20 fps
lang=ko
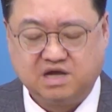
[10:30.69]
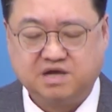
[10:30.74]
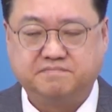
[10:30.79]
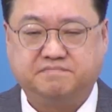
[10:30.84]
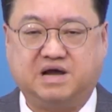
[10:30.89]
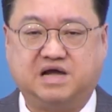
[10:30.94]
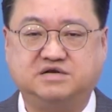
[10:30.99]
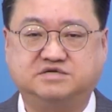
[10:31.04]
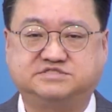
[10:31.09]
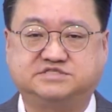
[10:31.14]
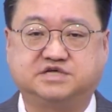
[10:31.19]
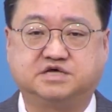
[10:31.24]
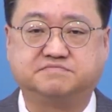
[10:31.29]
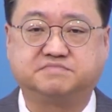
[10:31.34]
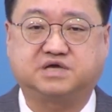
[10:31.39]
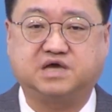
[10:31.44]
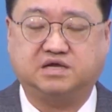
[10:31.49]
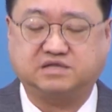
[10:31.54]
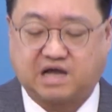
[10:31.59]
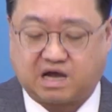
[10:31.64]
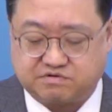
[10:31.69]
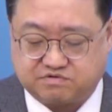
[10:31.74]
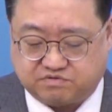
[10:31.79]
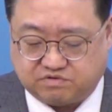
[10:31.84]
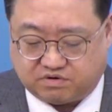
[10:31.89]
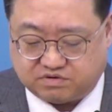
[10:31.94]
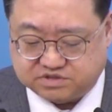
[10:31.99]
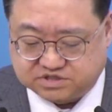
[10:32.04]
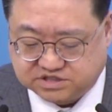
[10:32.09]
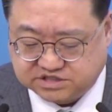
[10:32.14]
말씀
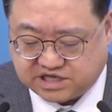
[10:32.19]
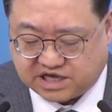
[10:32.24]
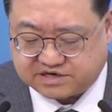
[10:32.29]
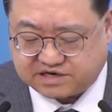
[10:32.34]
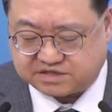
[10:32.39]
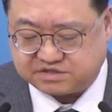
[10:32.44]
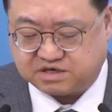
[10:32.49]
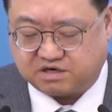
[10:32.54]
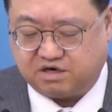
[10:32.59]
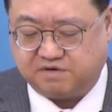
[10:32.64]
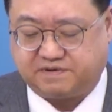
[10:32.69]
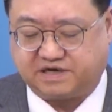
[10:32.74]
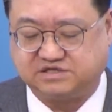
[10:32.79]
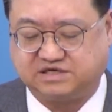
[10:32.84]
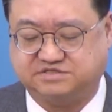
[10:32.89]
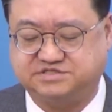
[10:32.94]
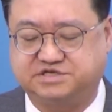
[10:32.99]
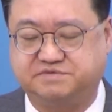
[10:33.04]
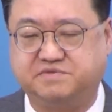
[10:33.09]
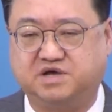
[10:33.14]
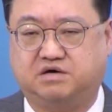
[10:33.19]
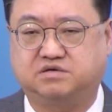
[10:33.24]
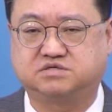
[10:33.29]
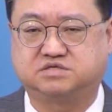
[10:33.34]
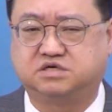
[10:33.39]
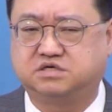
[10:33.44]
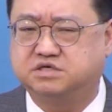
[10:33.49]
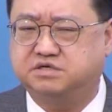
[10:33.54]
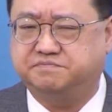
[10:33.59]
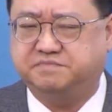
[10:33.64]
깨닫고 은혜라는 걸 받았으면
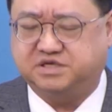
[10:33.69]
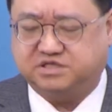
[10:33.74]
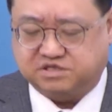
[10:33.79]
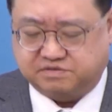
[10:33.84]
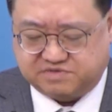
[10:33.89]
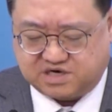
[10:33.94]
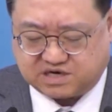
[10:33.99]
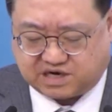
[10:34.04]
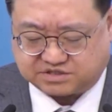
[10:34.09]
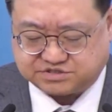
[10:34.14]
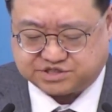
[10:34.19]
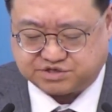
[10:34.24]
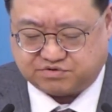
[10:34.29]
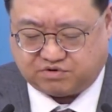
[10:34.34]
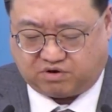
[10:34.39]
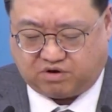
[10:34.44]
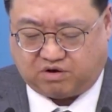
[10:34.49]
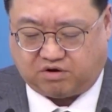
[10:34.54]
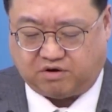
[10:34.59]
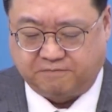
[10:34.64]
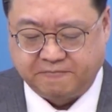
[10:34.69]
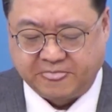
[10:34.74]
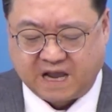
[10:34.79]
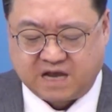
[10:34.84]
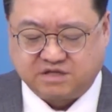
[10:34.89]
그 믿음을 가지고